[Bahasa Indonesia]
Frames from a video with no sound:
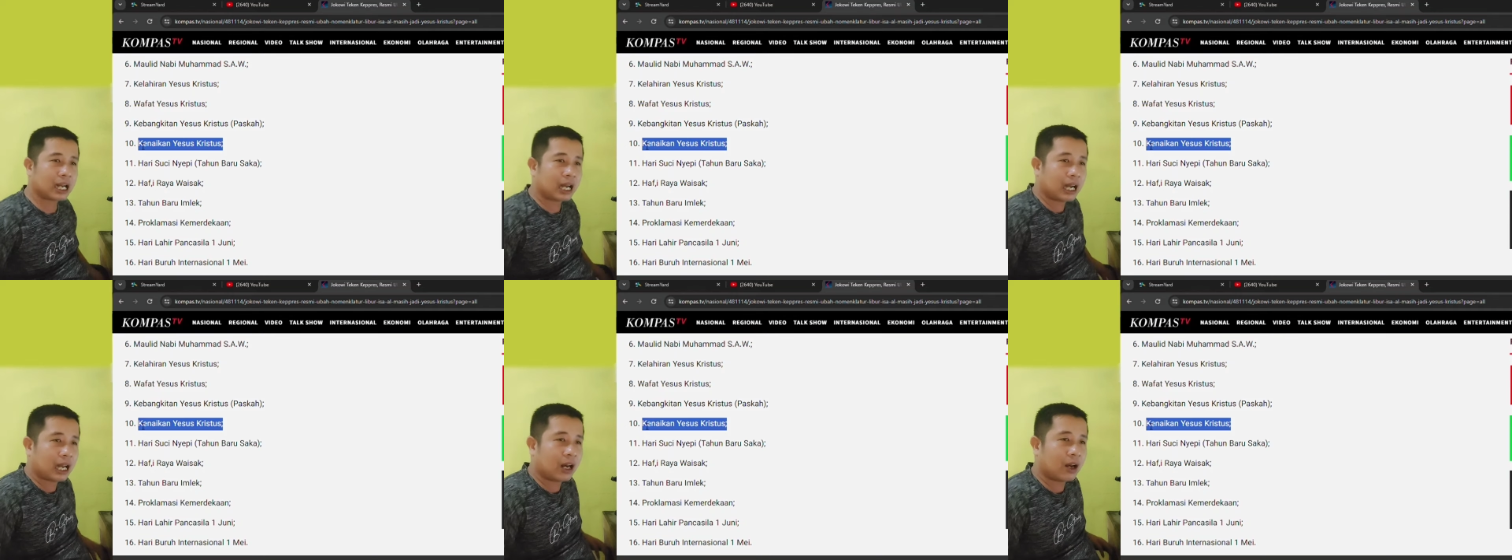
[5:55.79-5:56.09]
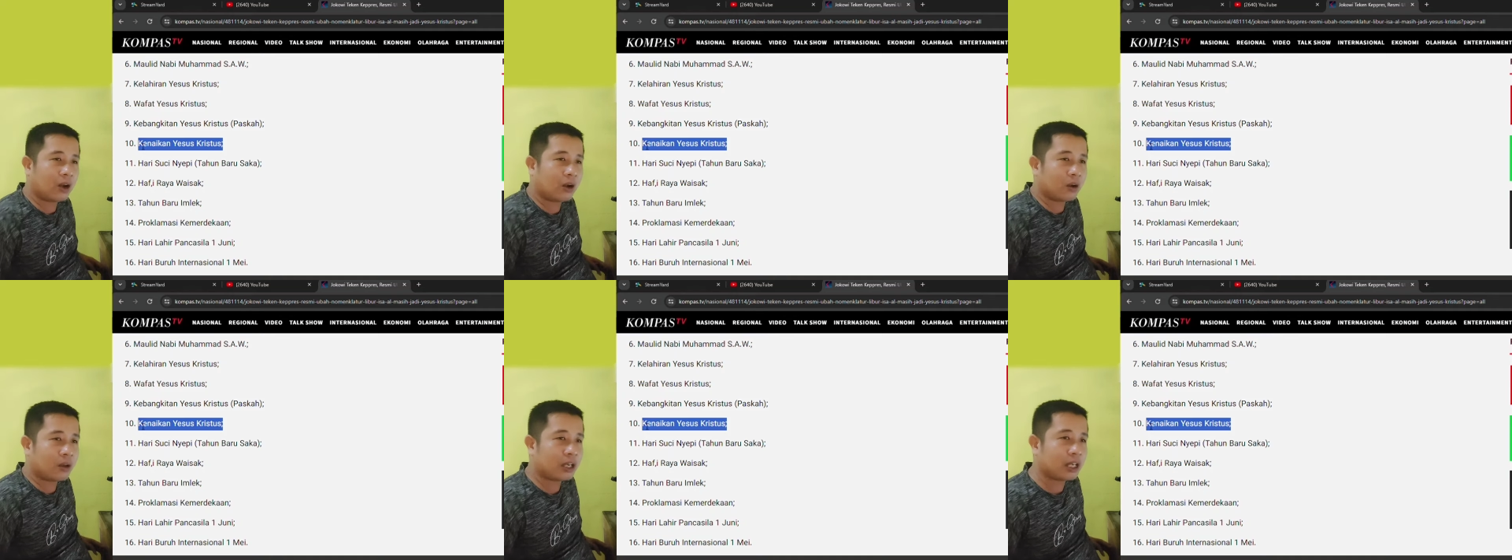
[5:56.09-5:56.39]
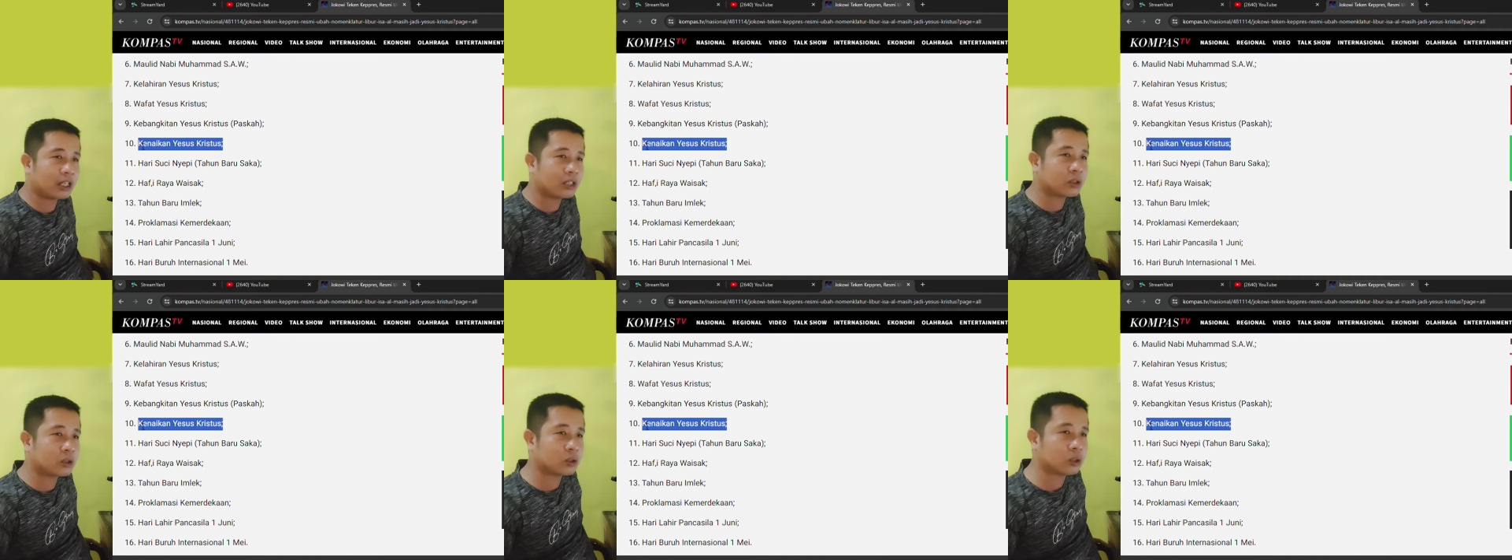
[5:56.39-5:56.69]
kalau
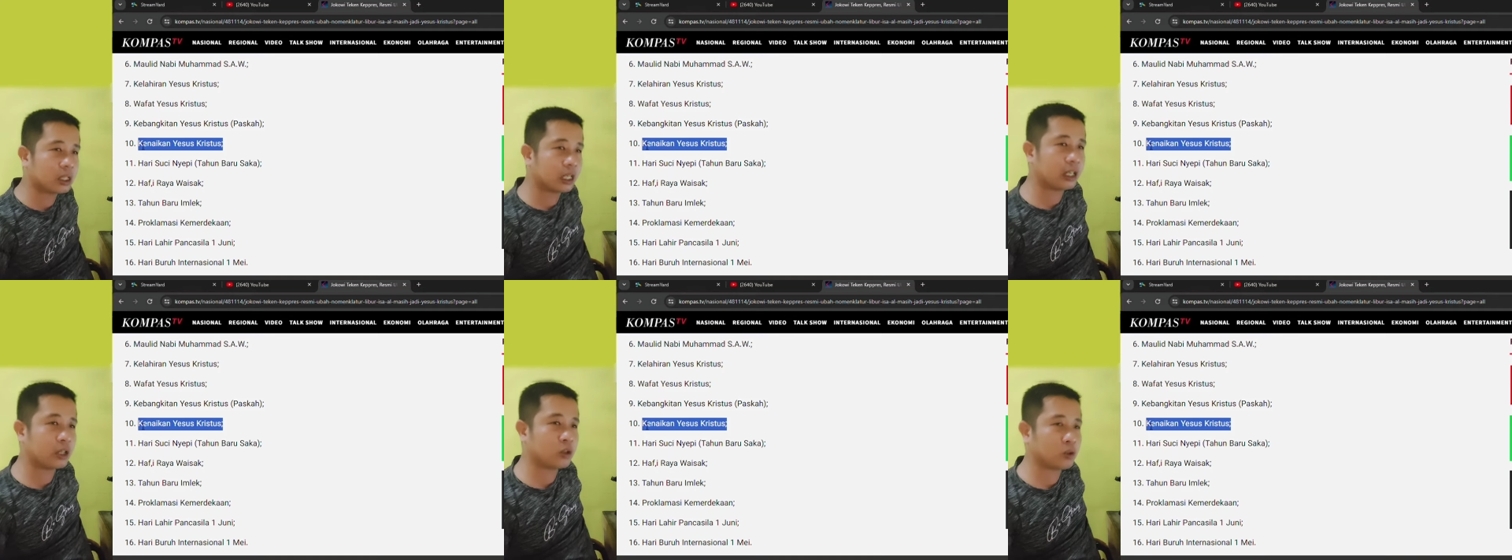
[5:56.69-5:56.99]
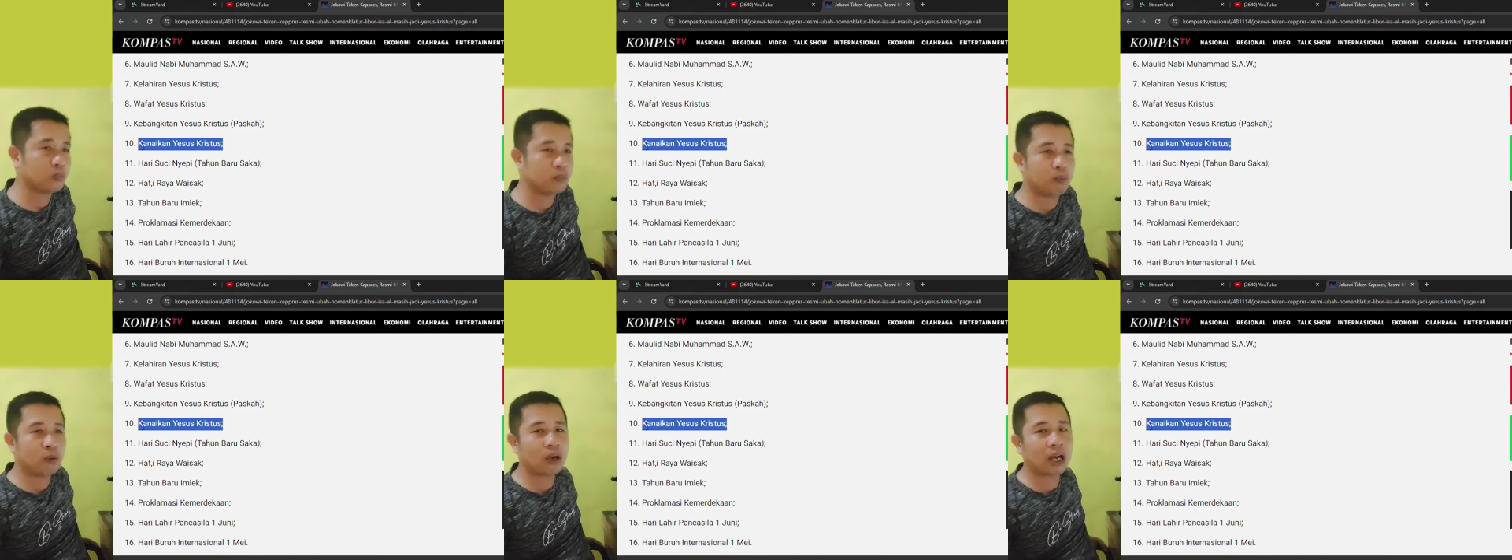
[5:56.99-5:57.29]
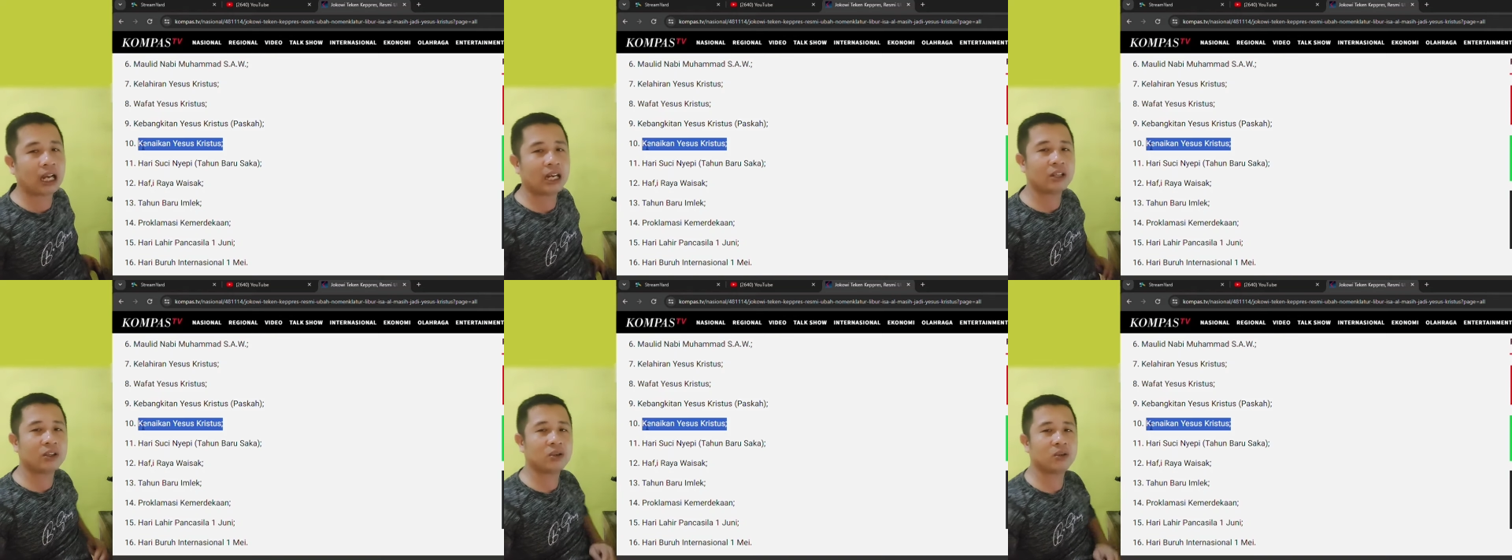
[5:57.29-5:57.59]
Yesus itu
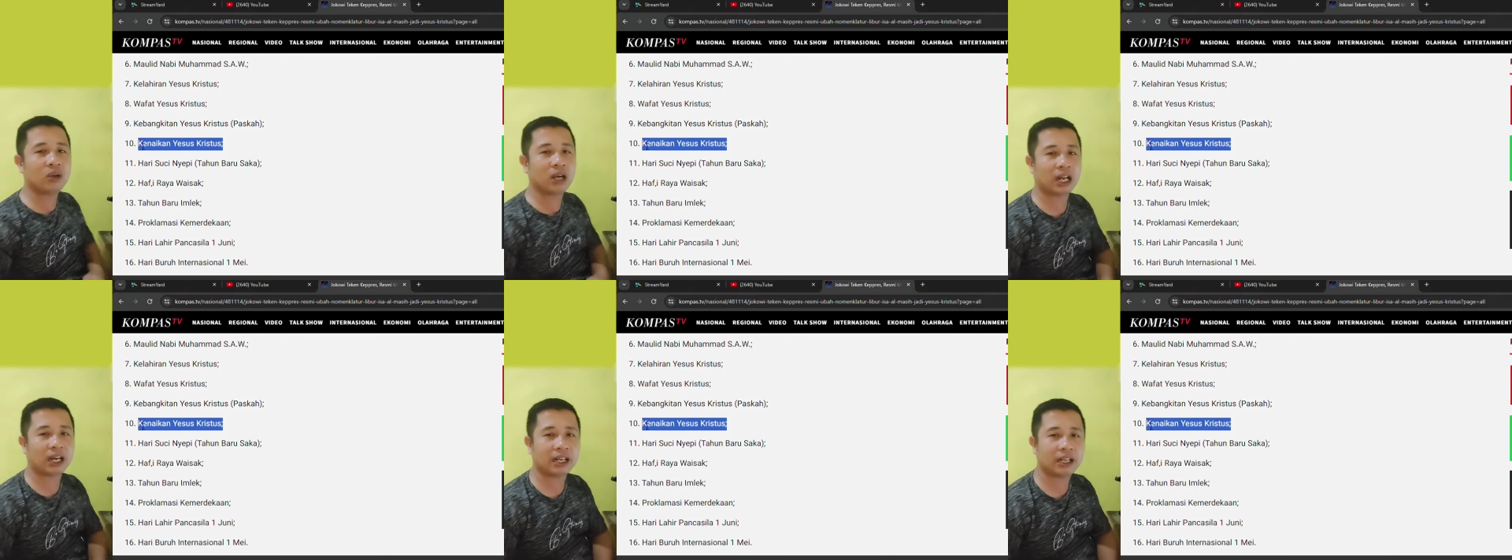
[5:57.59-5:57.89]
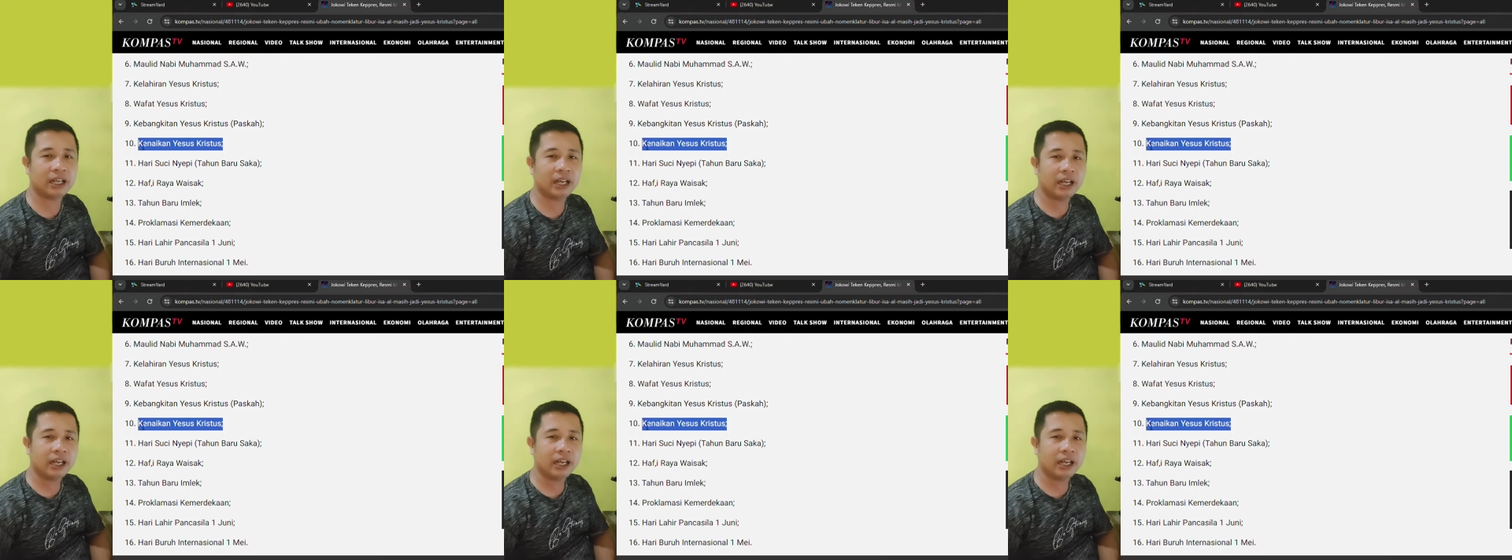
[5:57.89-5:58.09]
bukan Tuhan.